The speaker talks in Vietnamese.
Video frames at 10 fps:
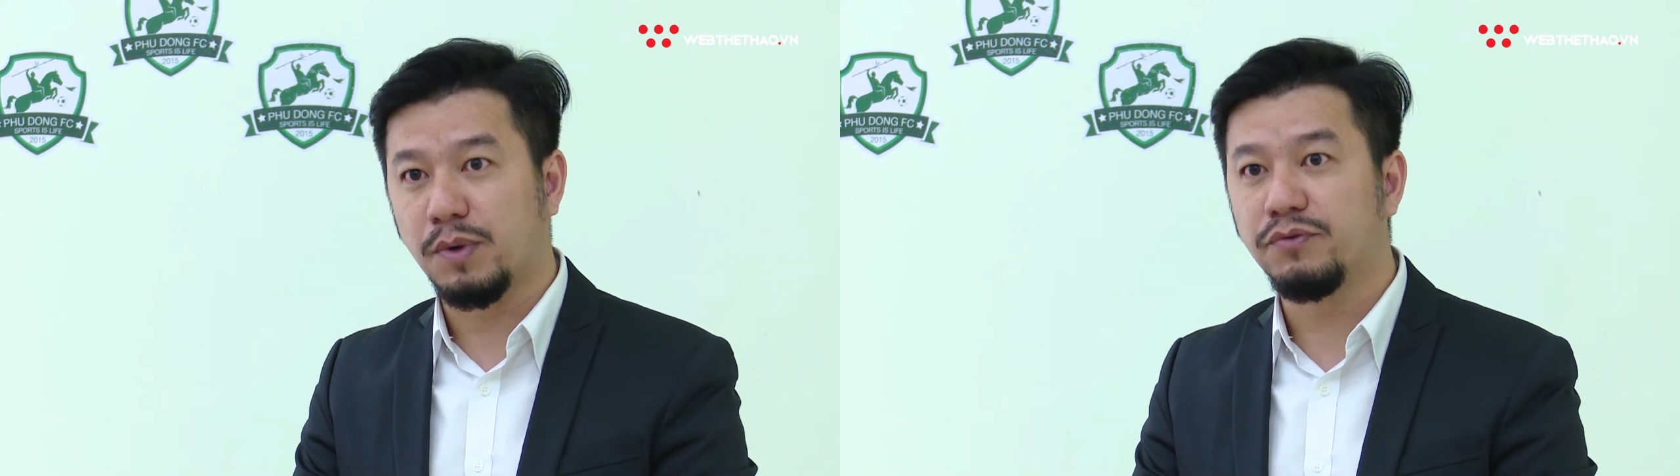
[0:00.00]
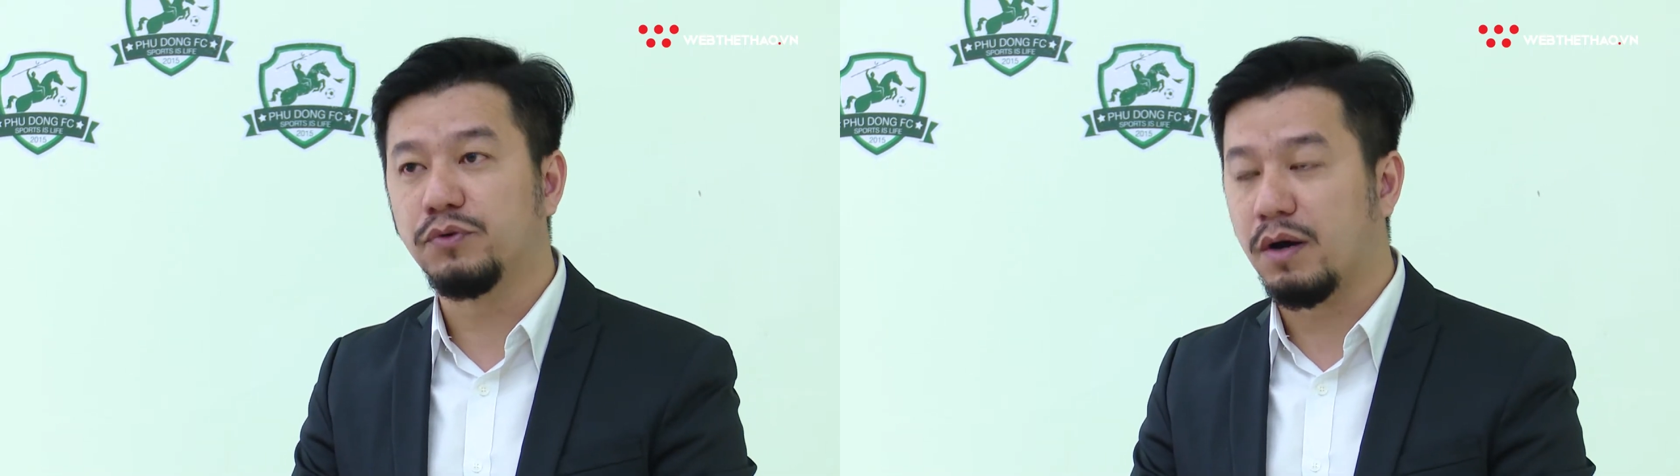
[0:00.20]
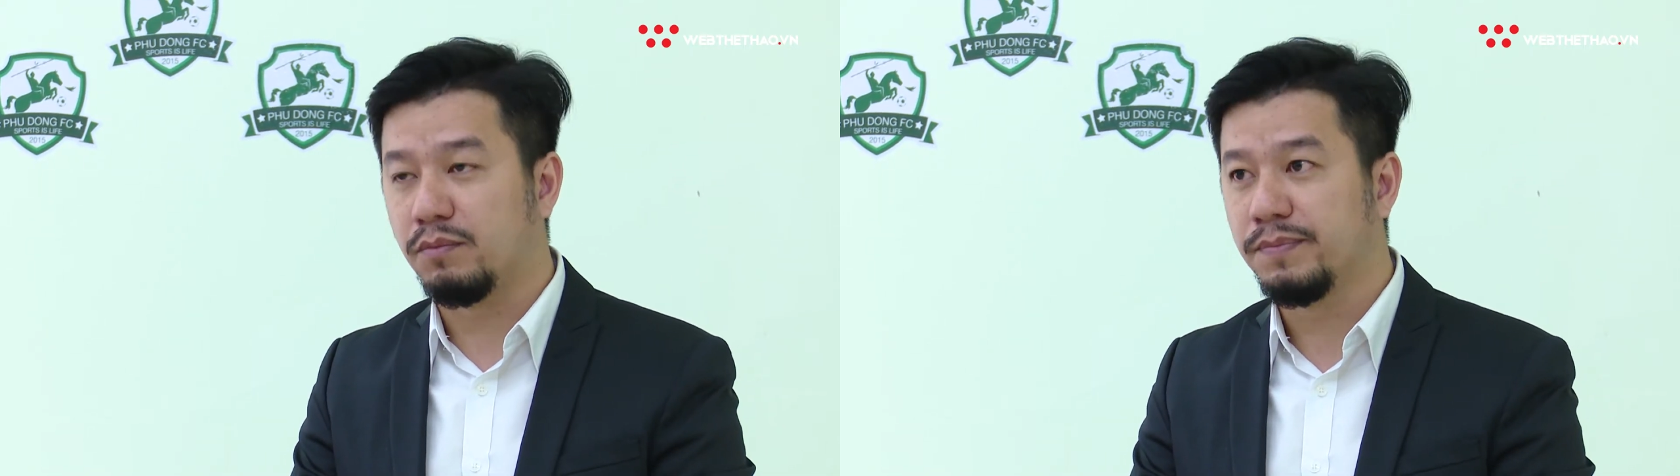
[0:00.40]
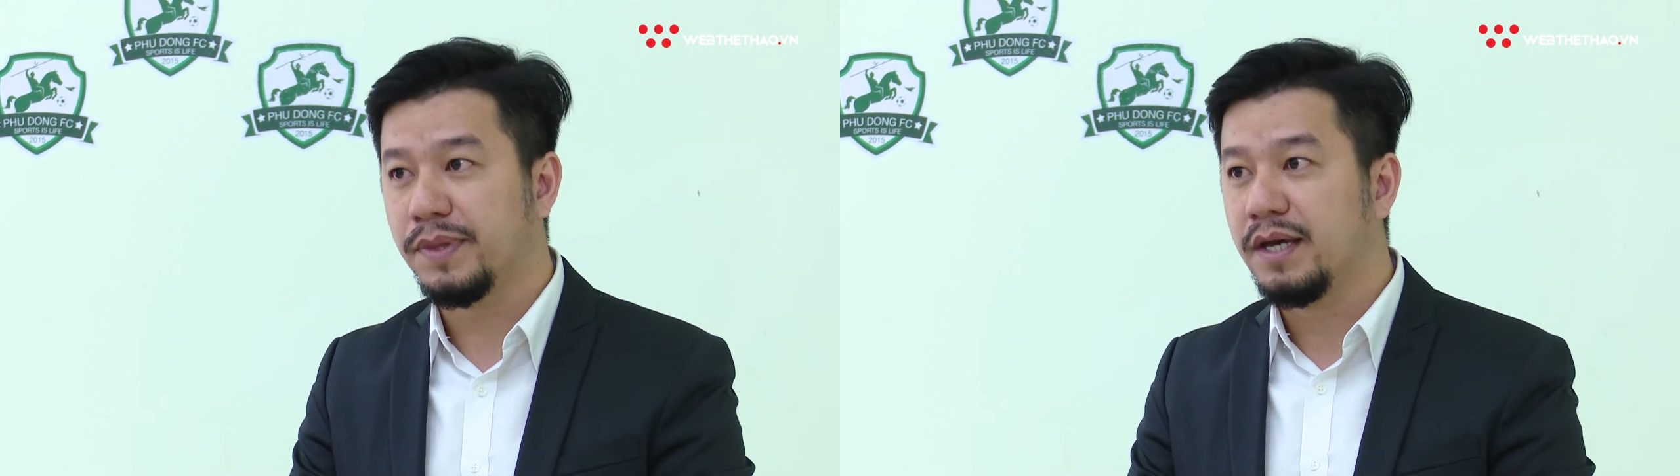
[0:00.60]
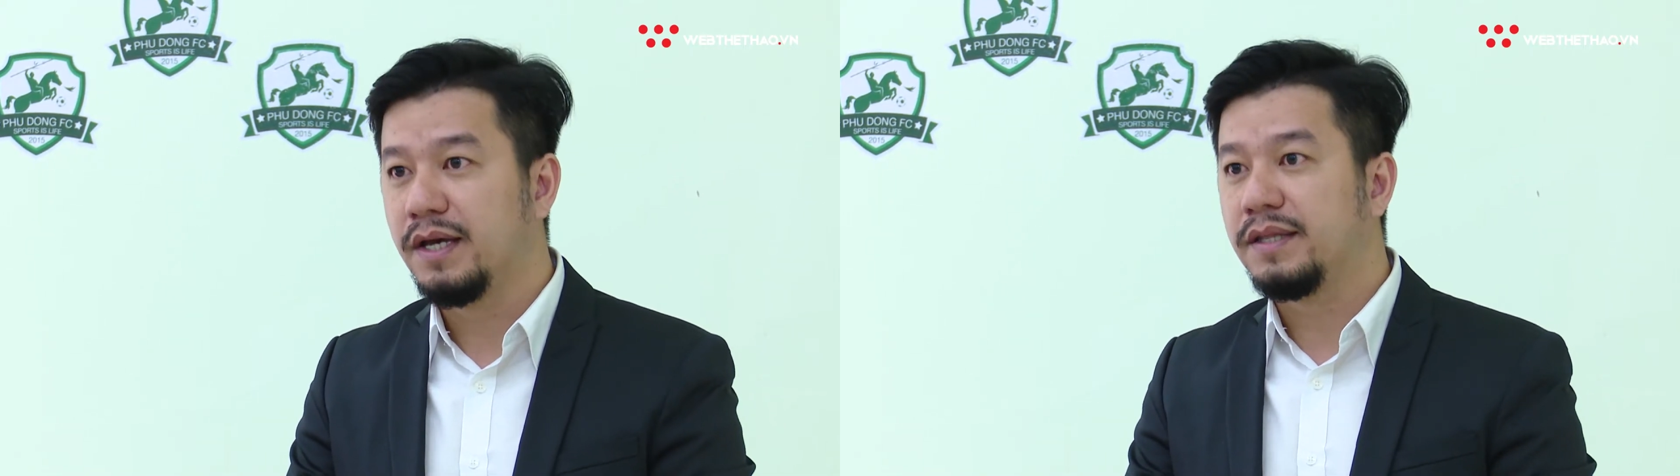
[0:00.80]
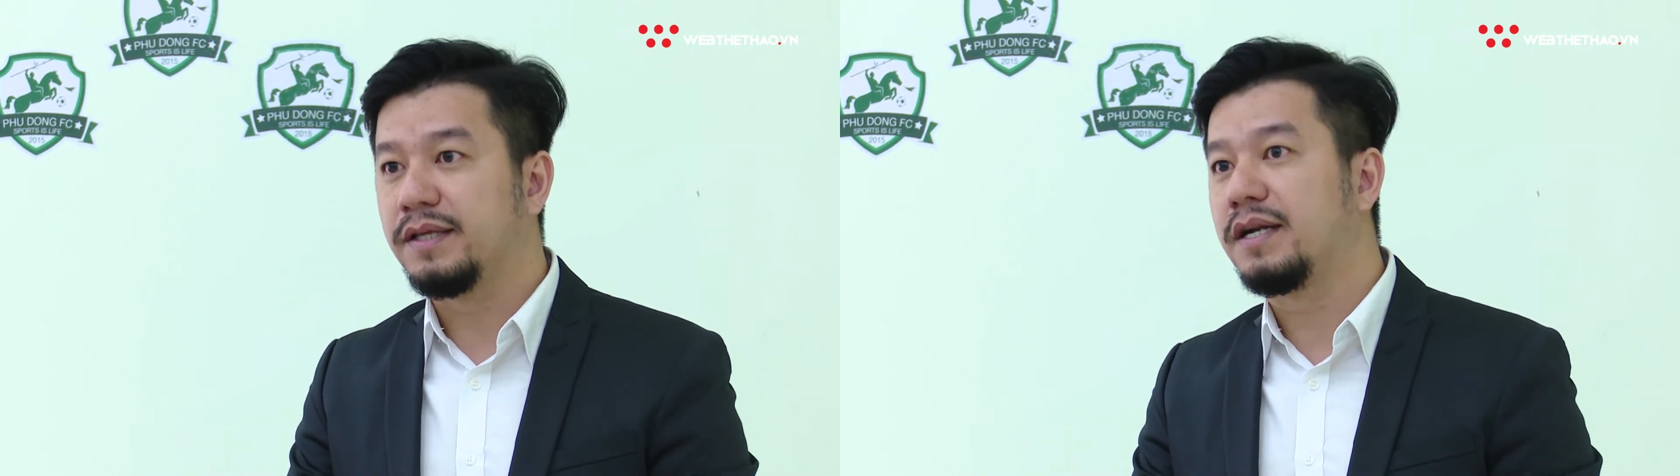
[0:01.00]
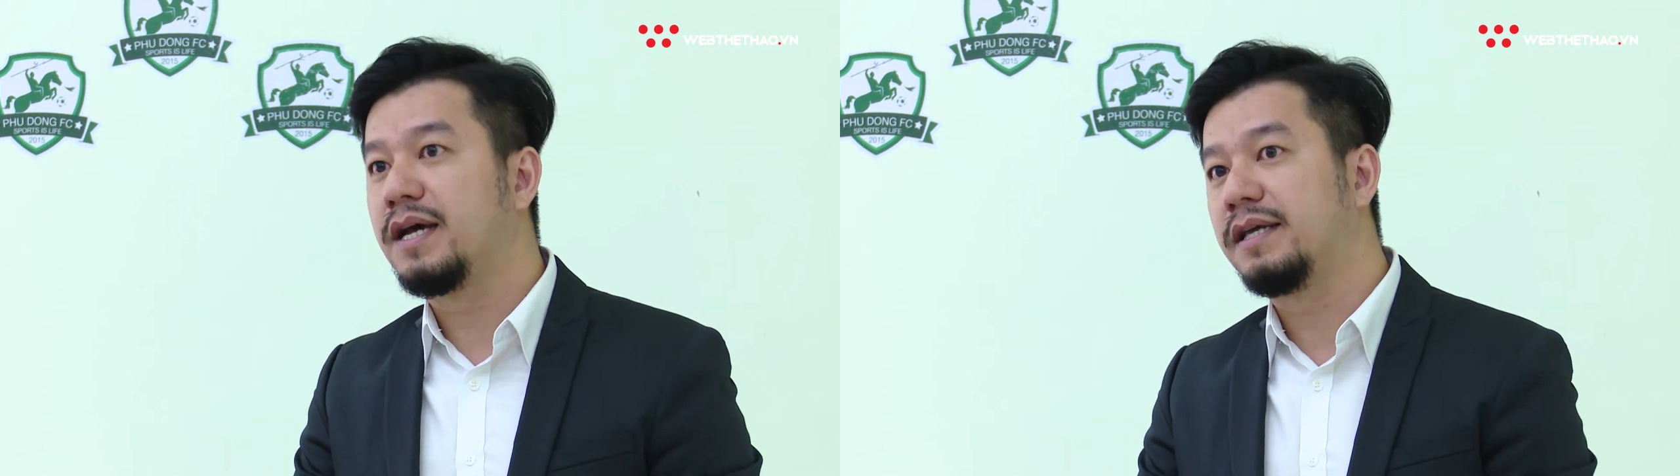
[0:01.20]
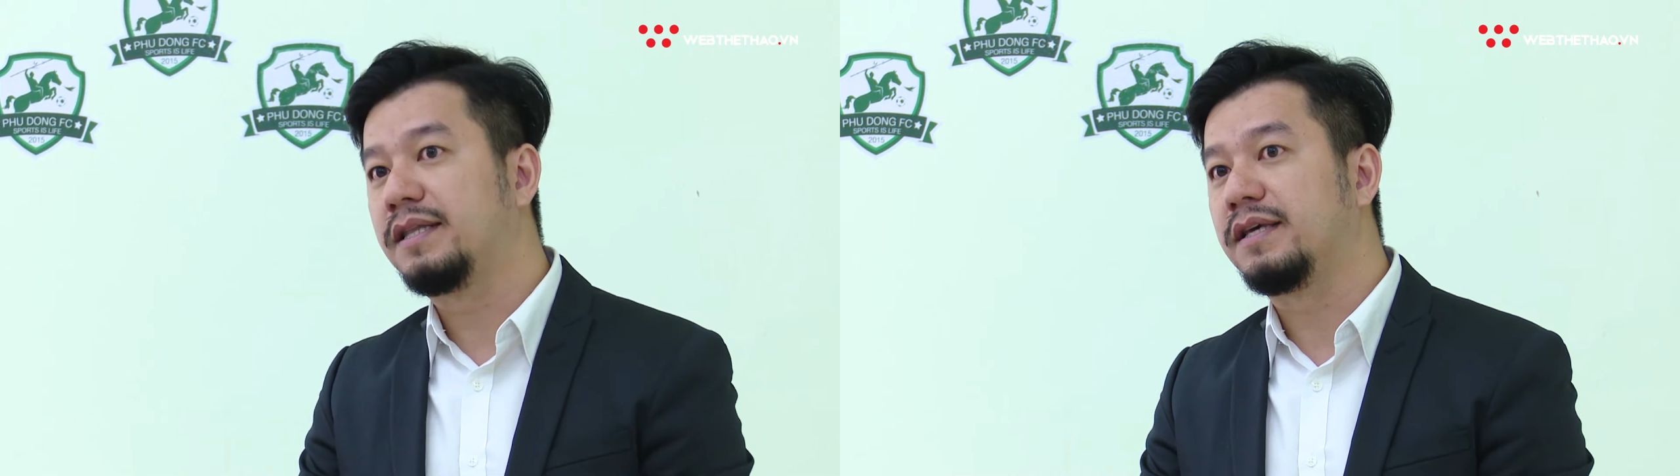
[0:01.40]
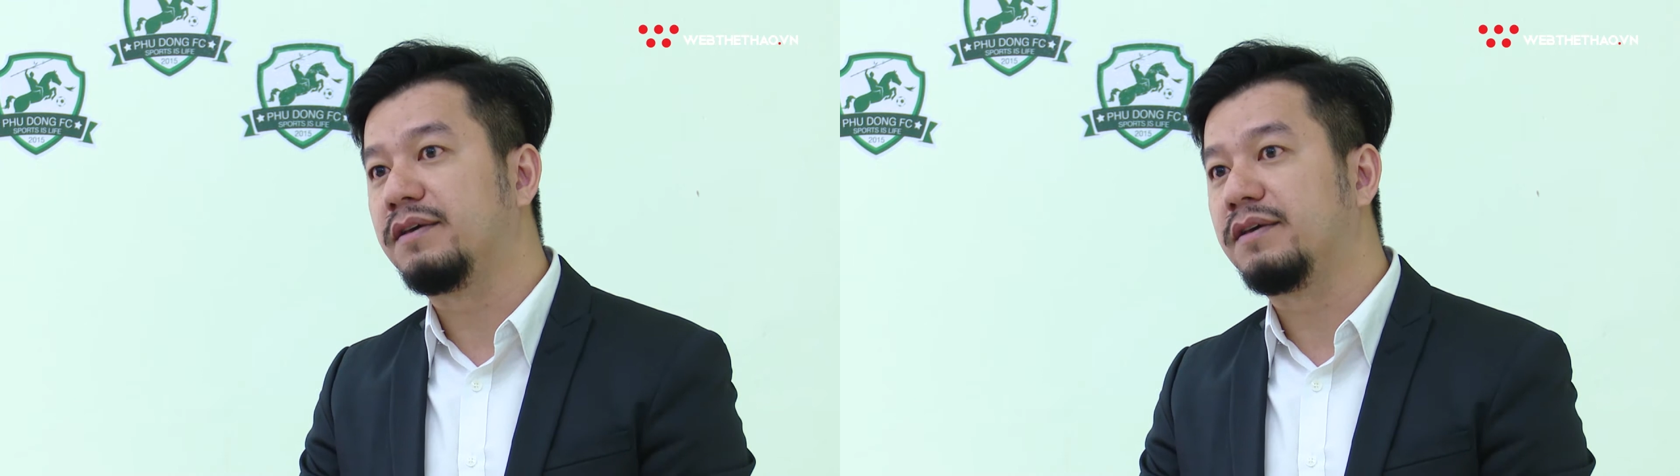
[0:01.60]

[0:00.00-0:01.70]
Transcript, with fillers: sau khi giành được tấm vé thăng hạng